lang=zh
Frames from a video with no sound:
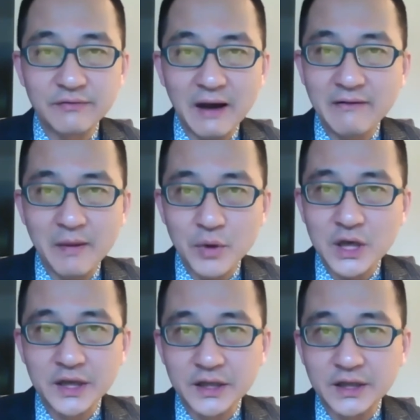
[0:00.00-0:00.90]
万万不
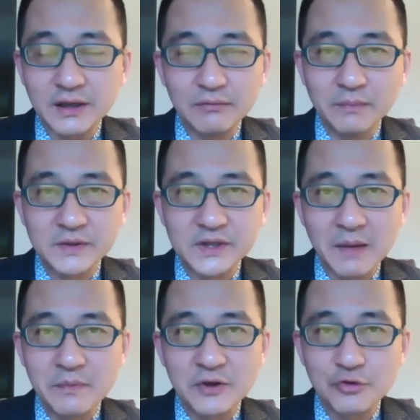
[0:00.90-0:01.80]
可以的，我们的
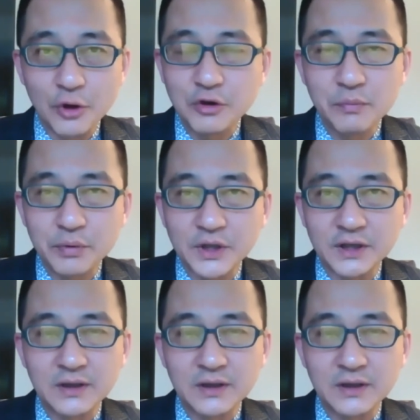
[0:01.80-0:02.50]
产品绝对不能